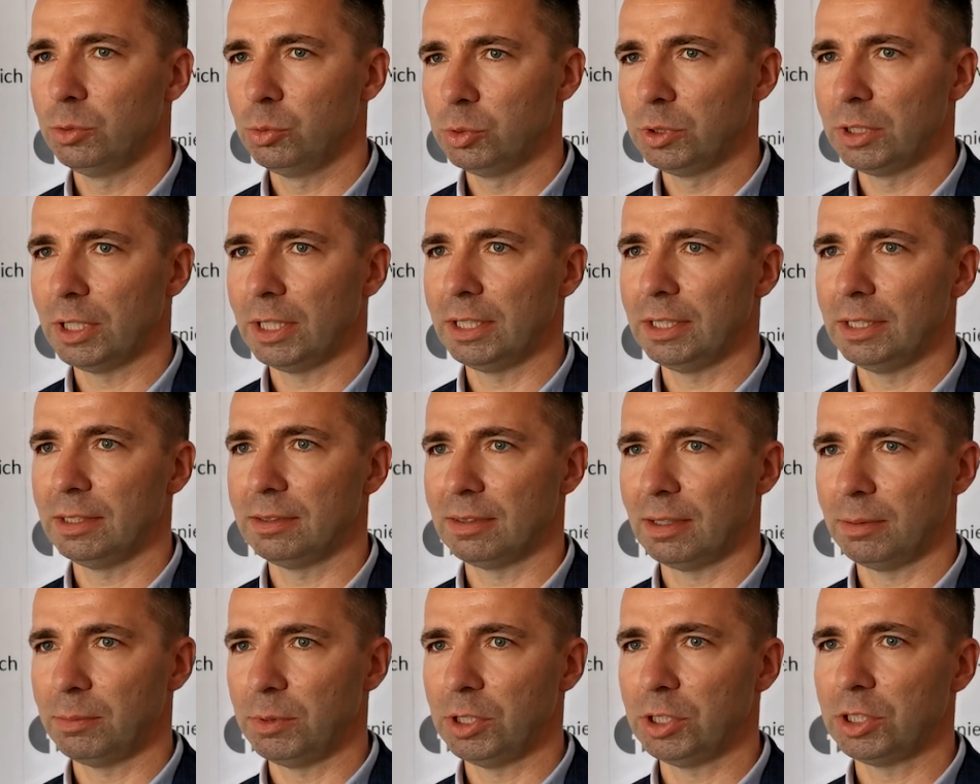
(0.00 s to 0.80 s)
tutaj
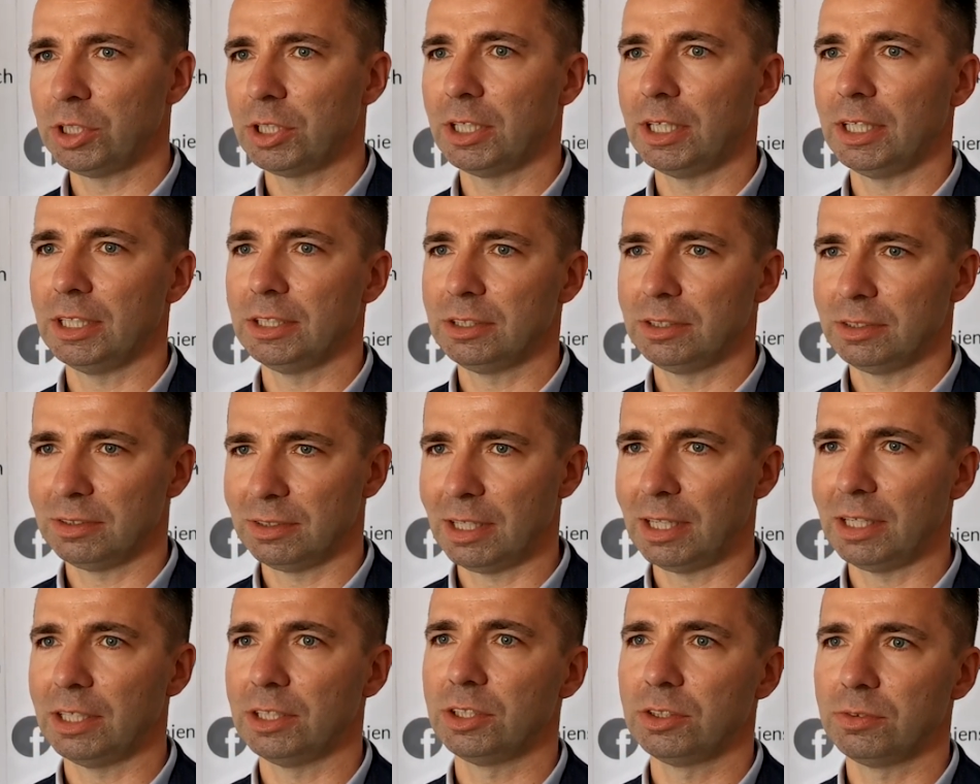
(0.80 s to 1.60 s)
zamieszkać,
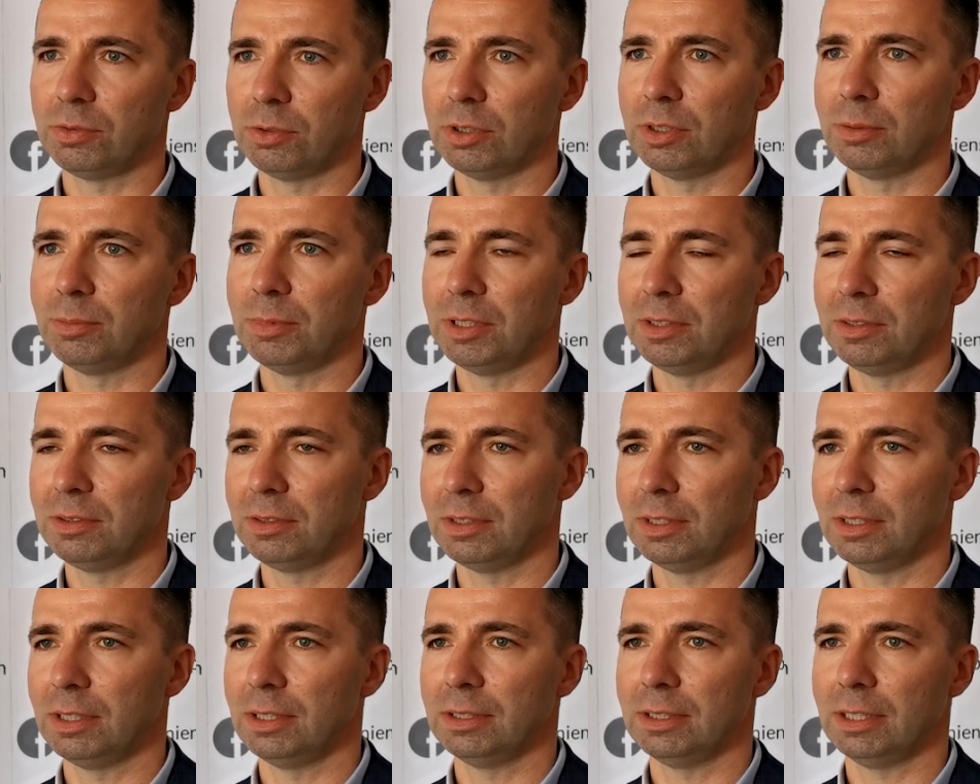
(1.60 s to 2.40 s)
znaleźć swoje
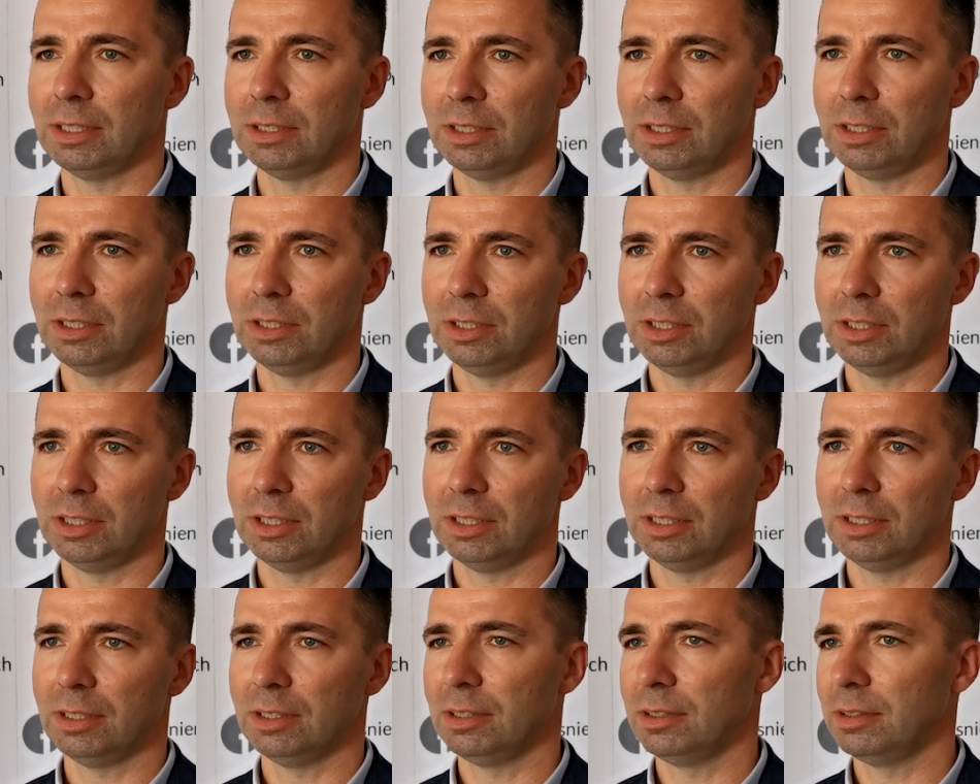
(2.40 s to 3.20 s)
miejsce na
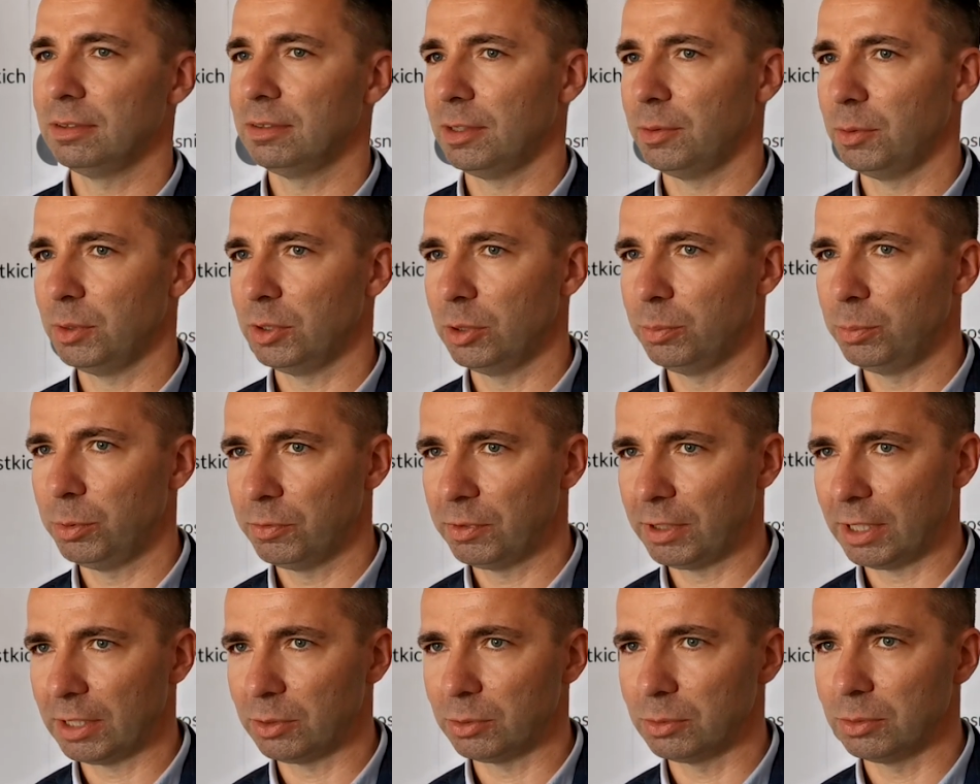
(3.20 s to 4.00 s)
terenie całego
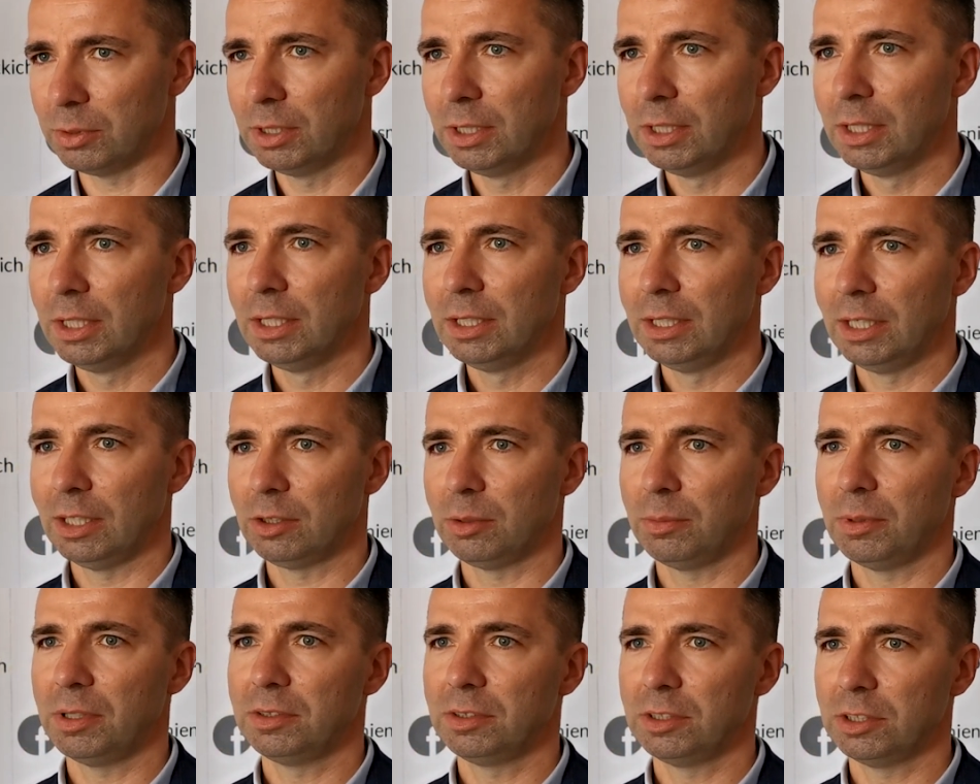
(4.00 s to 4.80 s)
powiatu.
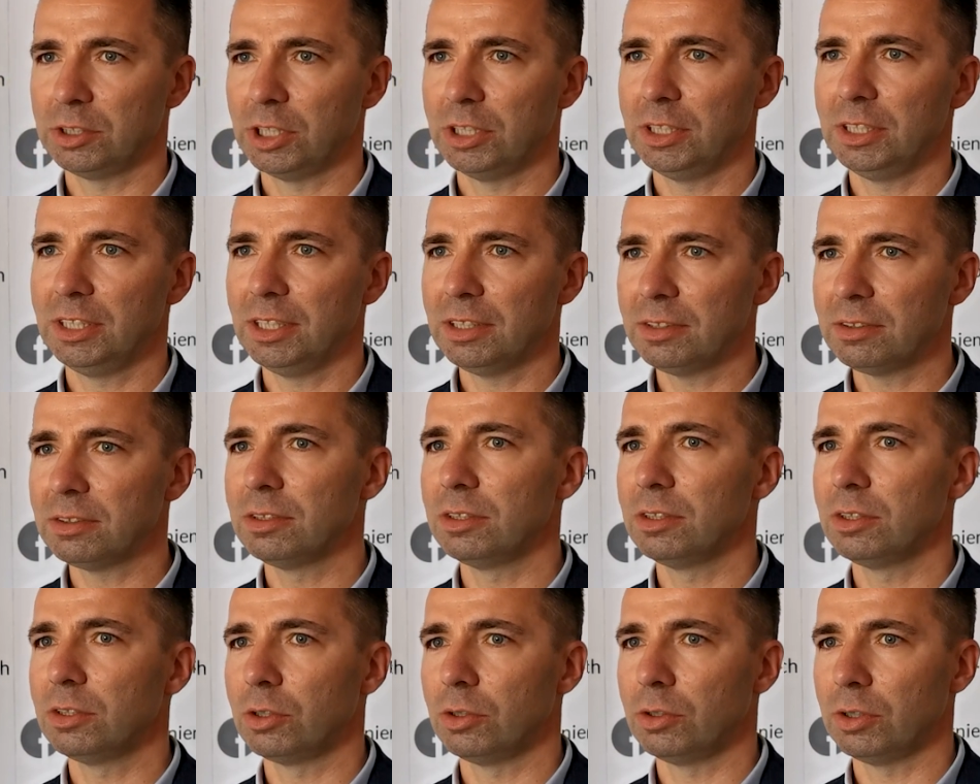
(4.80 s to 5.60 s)
Natomiast jeżeli jest
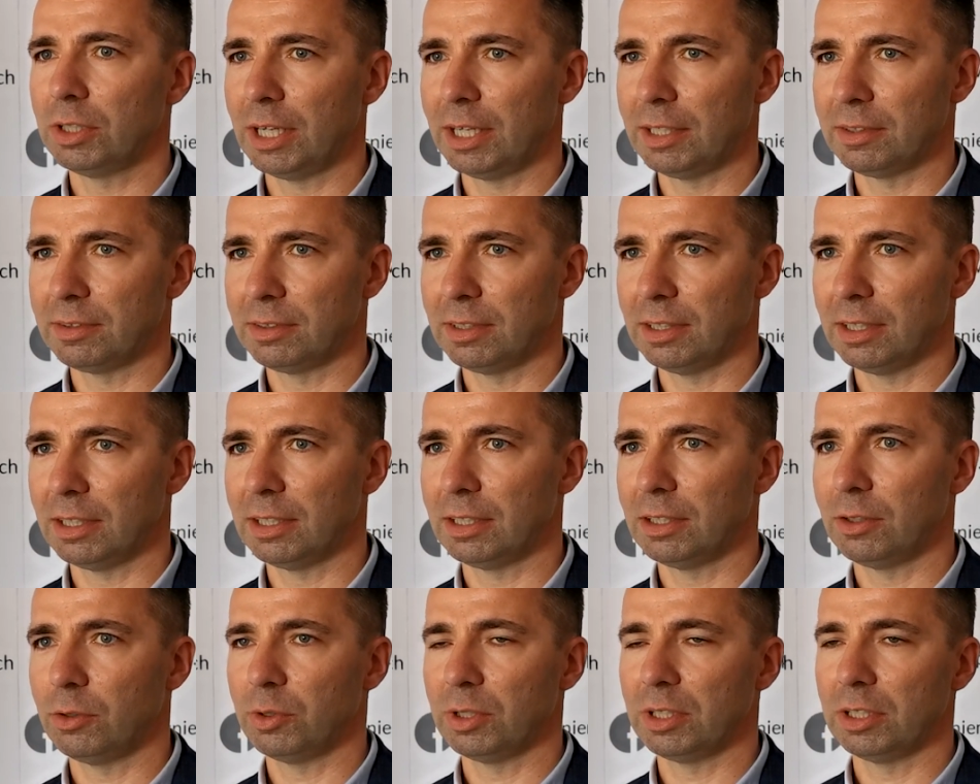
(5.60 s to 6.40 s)
tylko
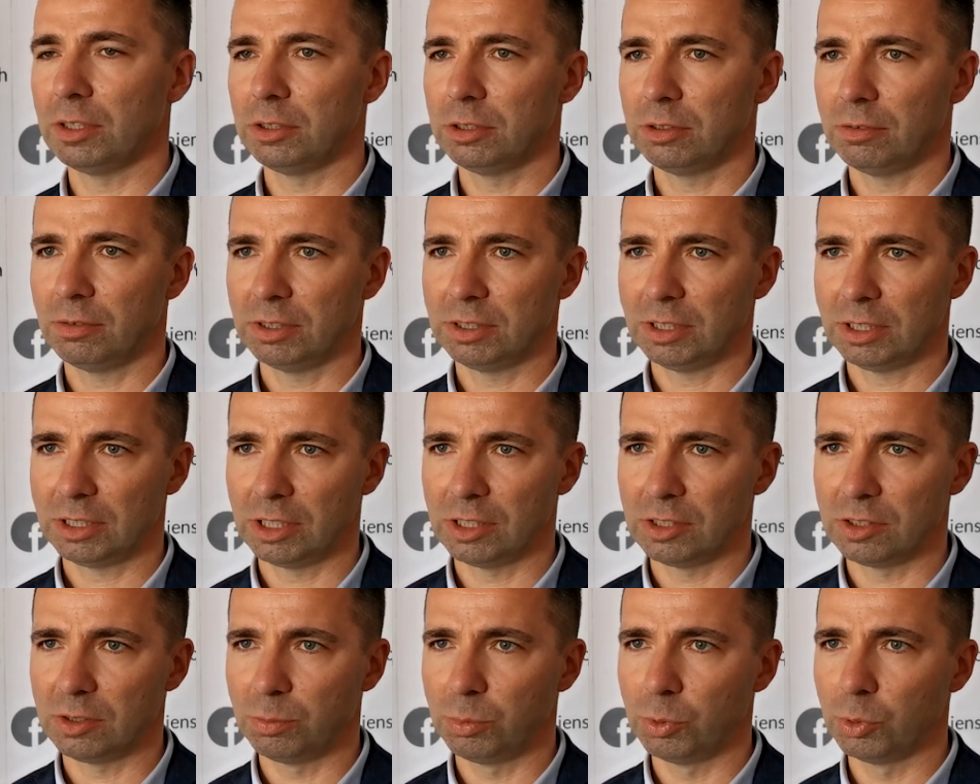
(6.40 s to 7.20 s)
okazja organizować
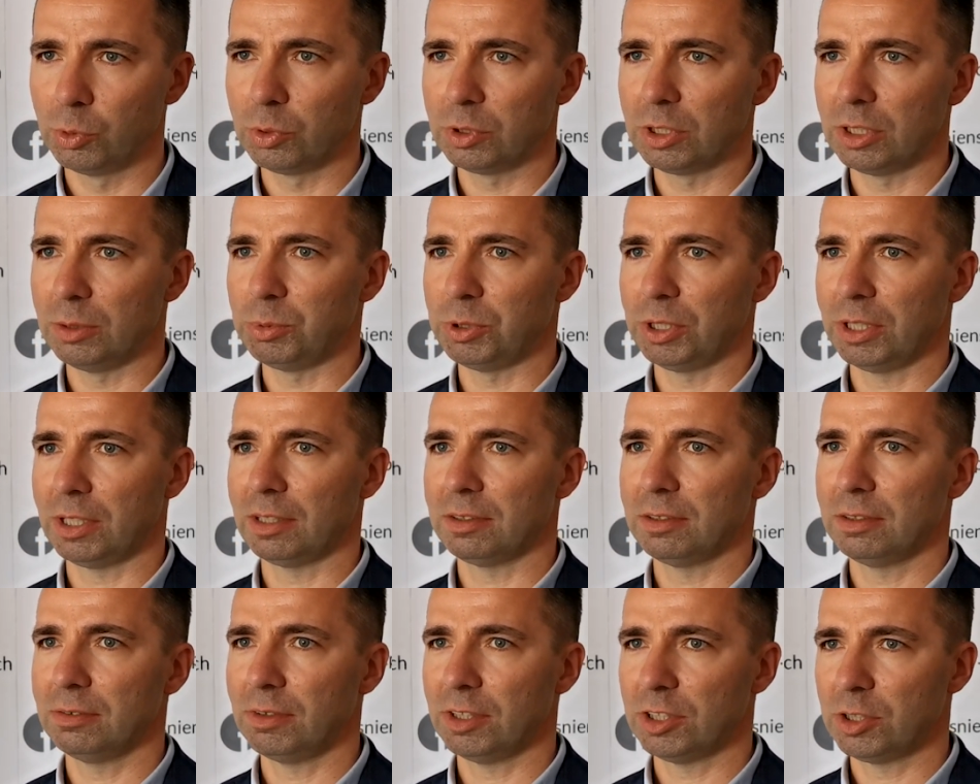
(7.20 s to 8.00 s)
jakieś zbiórki,
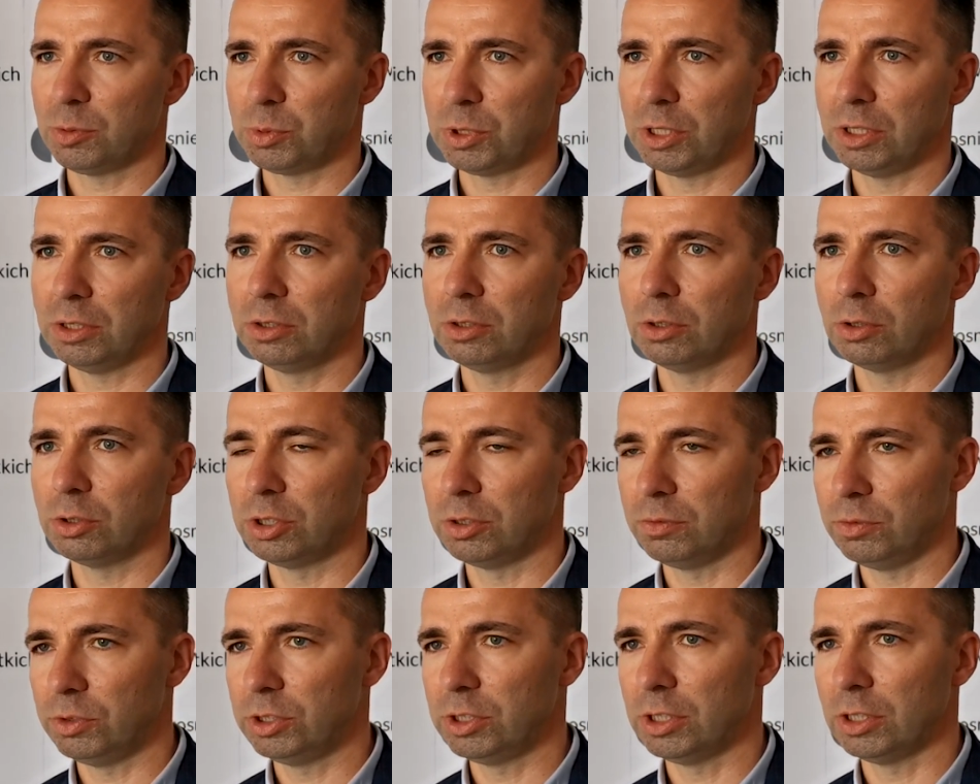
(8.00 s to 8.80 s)
przekazywać poszukiwać to
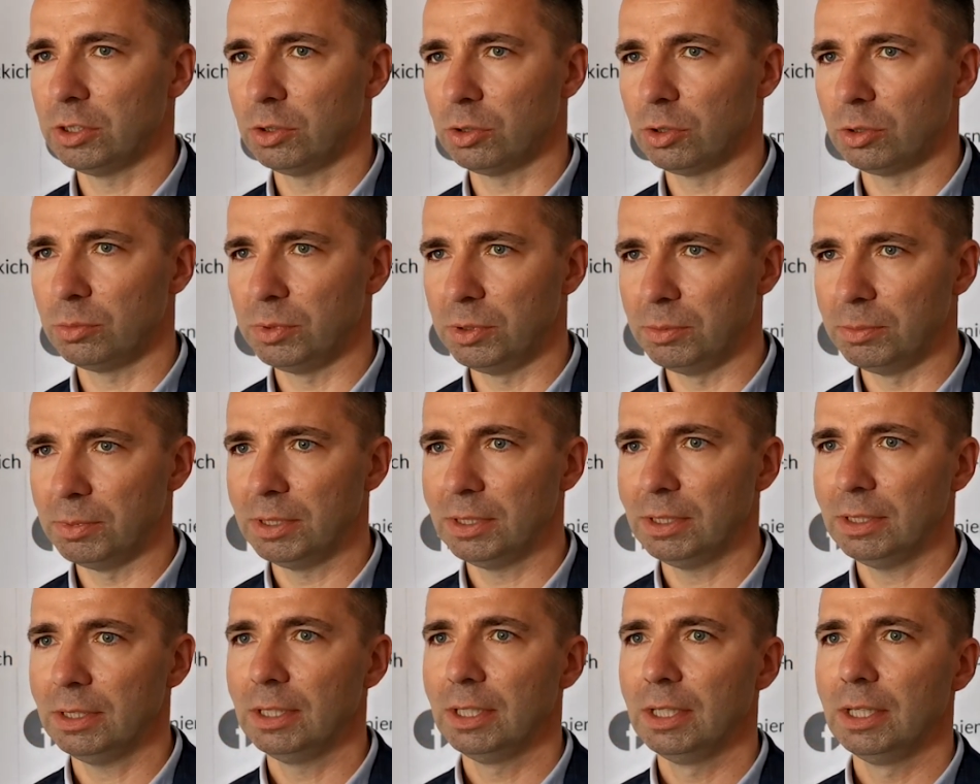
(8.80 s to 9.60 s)
oczywiście to
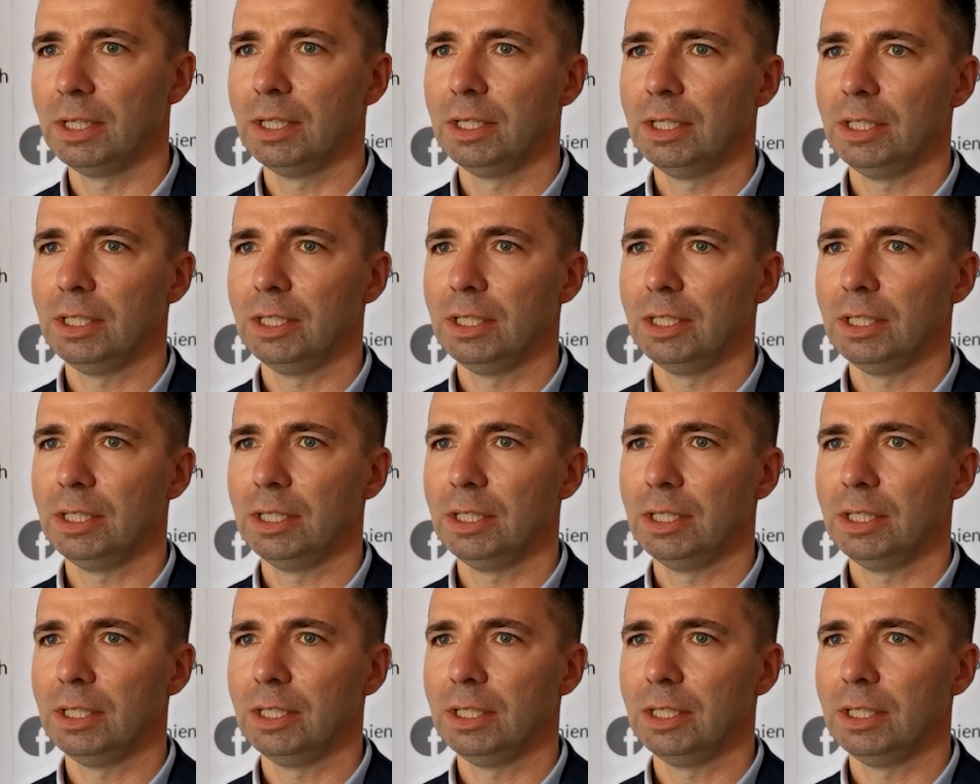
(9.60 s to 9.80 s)
robimy.